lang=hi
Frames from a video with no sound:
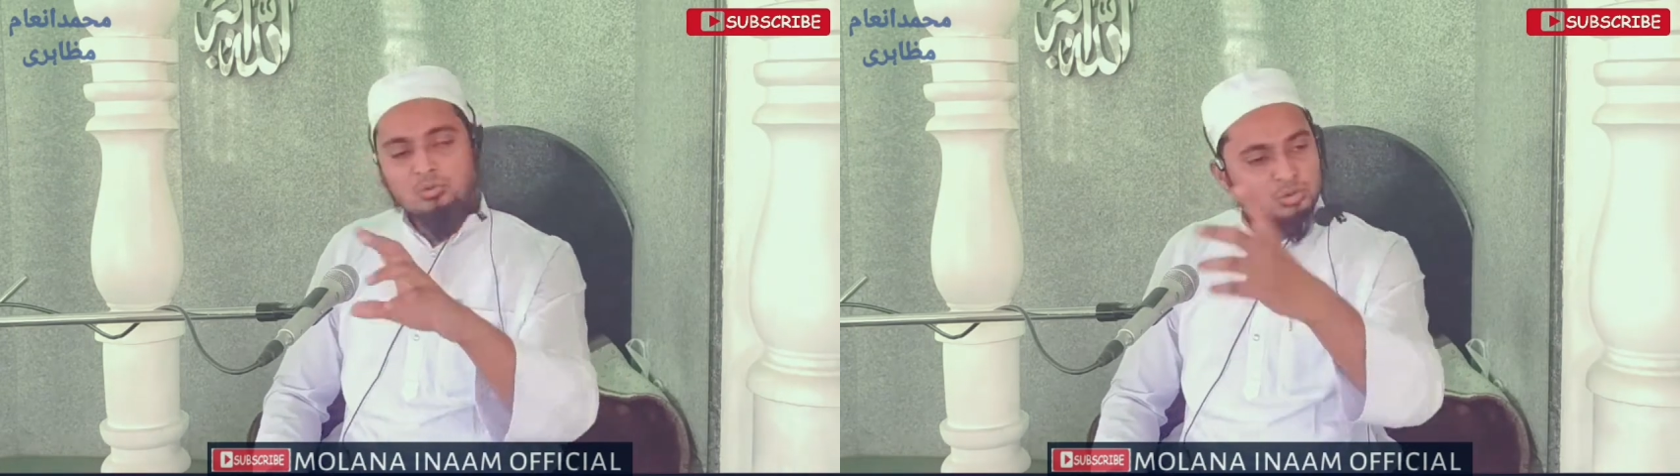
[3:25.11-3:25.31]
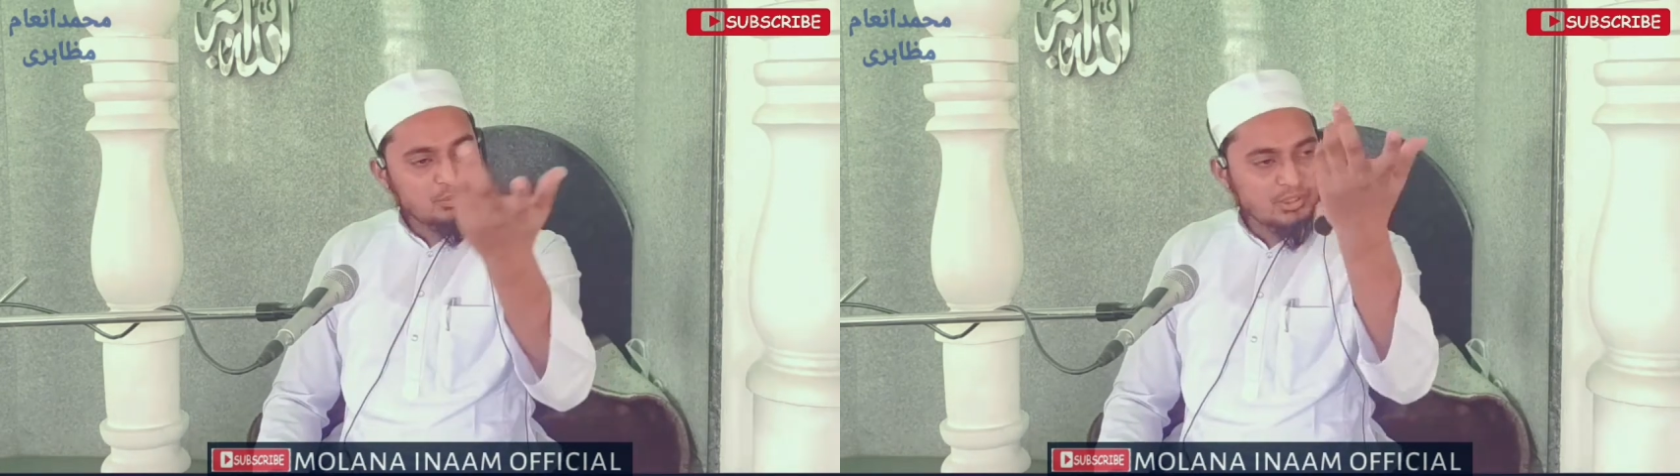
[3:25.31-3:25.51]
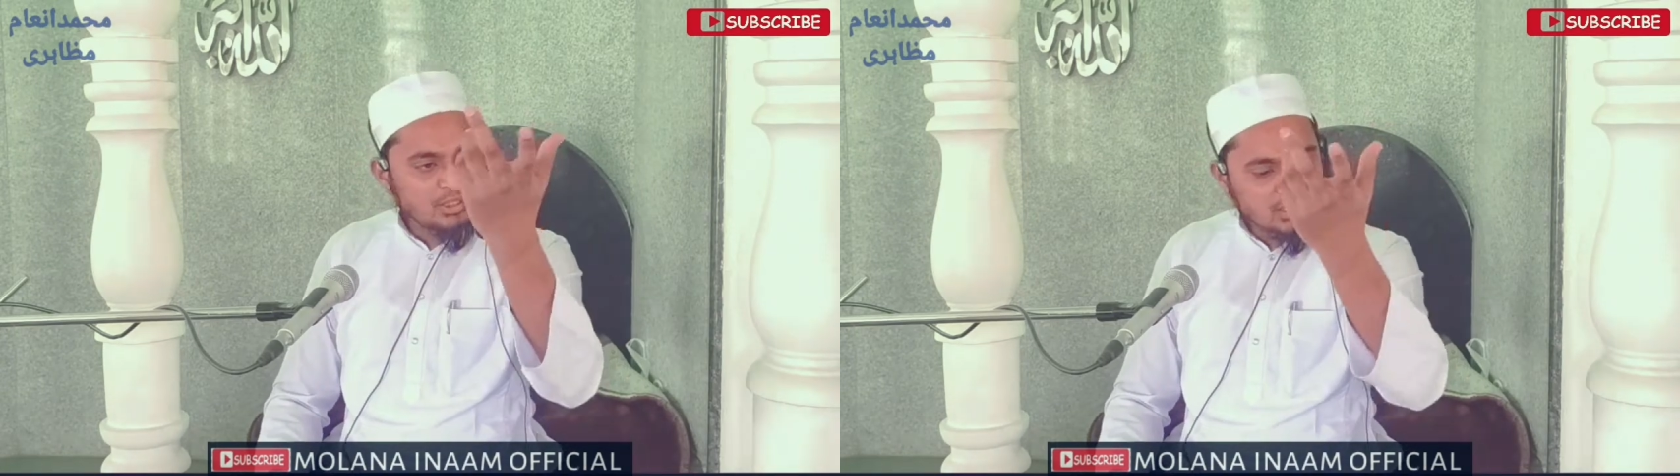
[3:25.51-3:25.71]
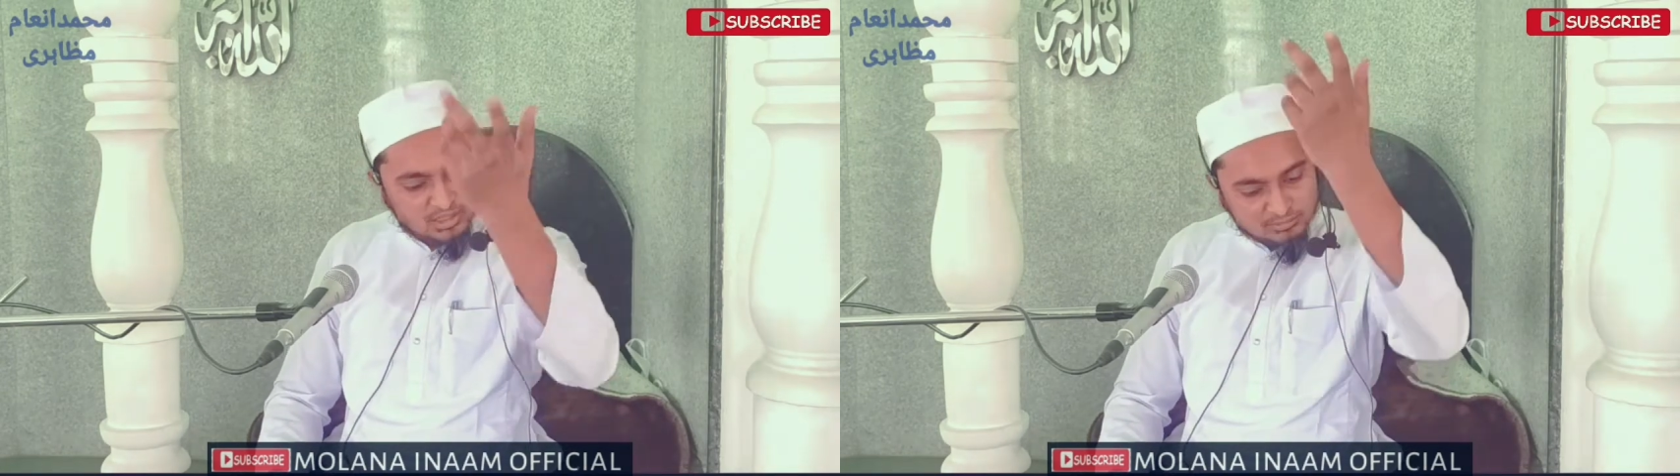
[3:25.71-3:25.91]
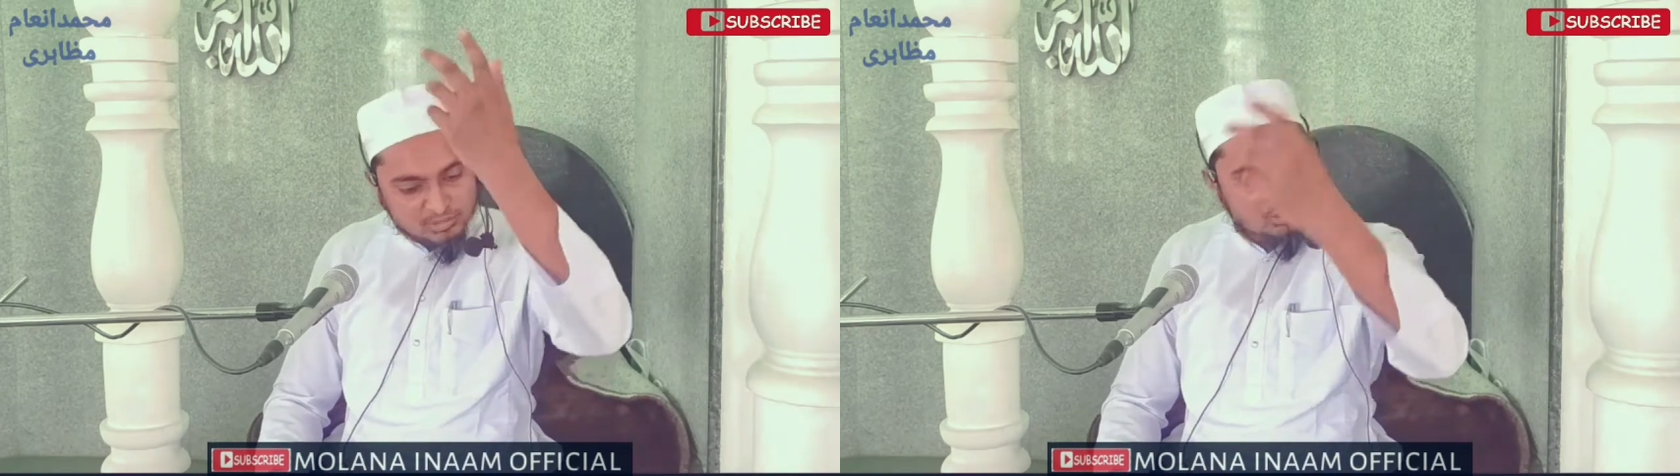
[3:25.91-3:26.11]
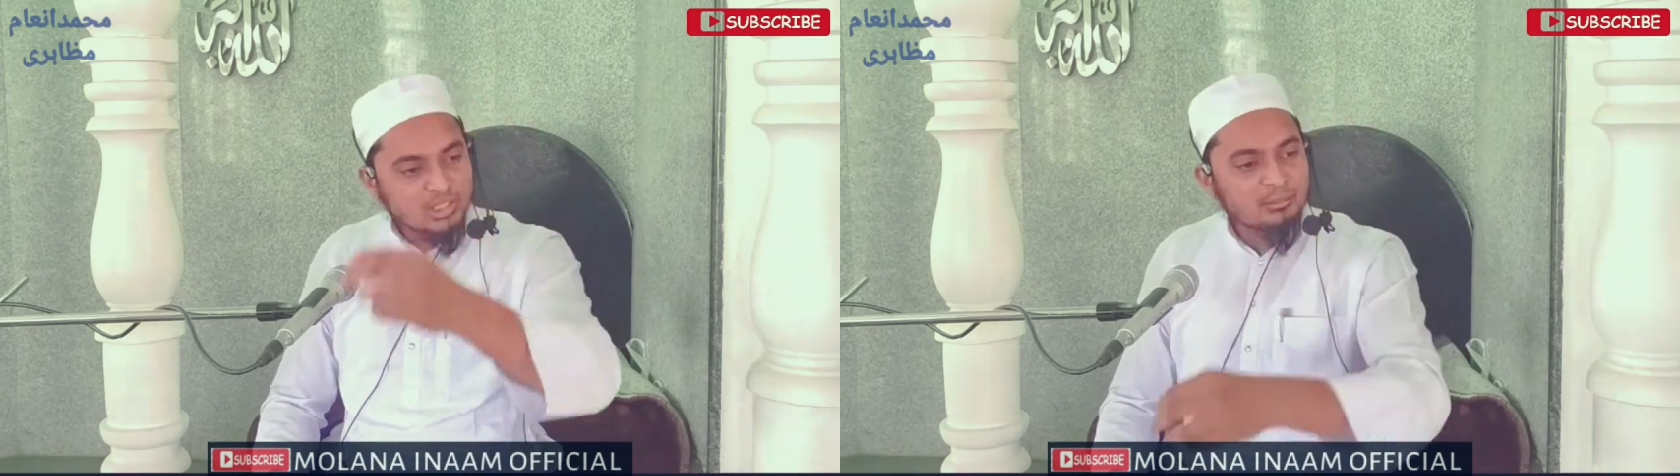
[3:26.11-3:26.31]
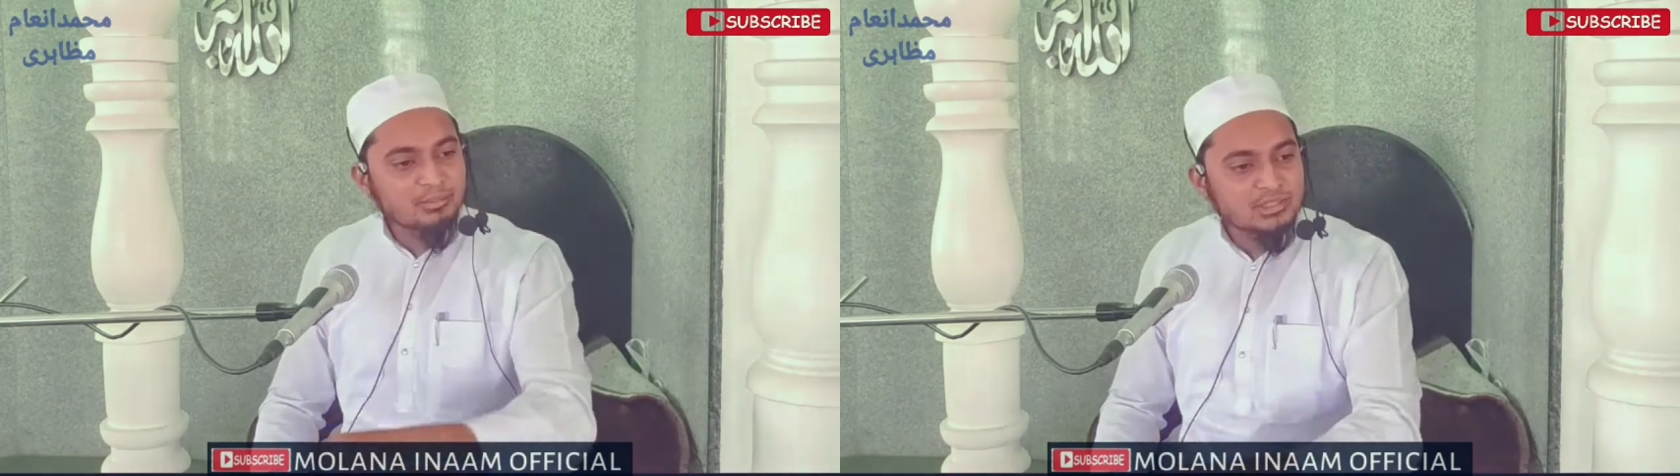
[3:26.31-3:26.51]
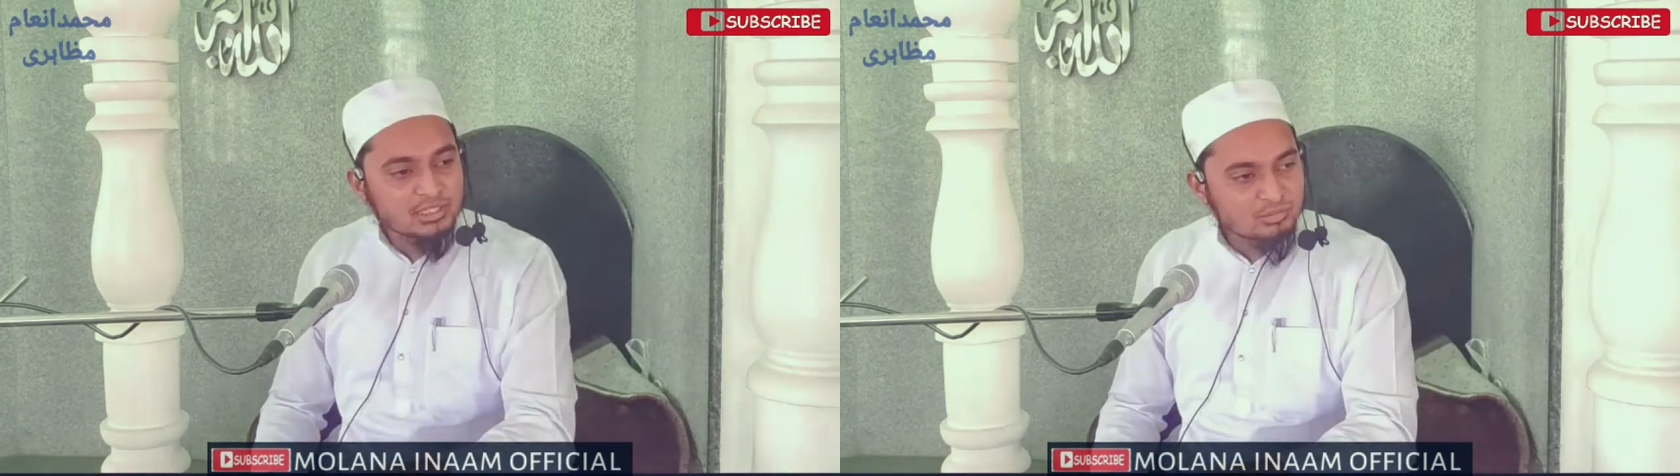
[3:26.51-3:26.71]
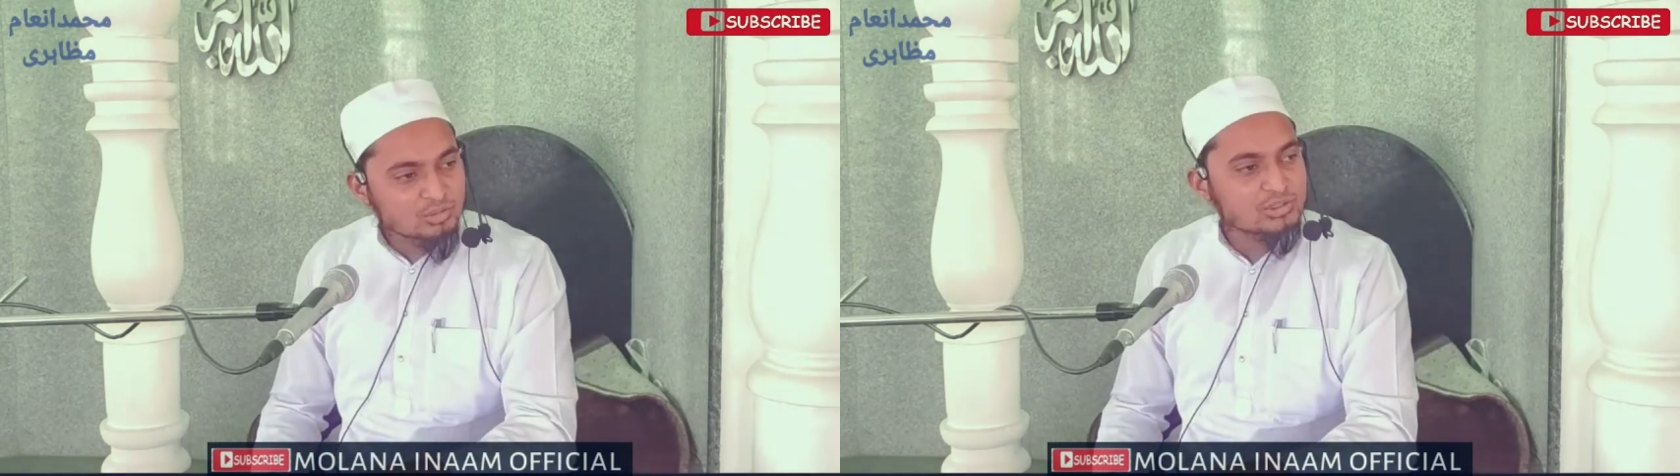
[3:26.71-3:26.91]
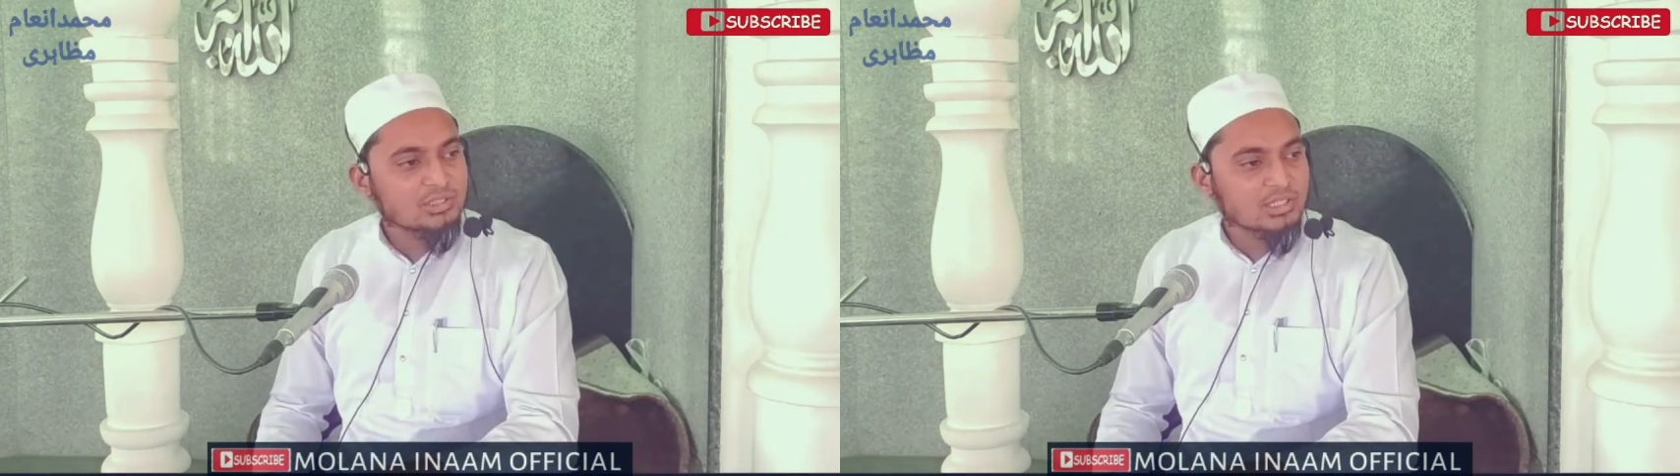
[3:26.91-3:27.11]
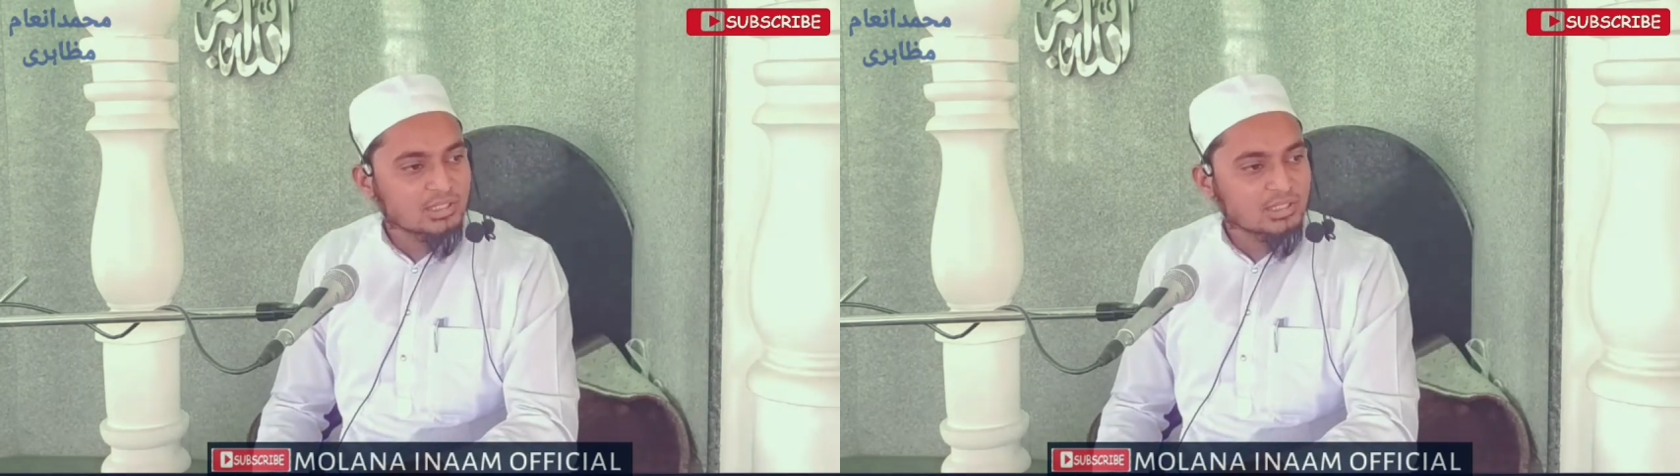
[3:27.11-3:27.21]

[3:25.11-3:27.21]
कुछ भी नहीं आराम से खुलेआम पीता है वो किसी से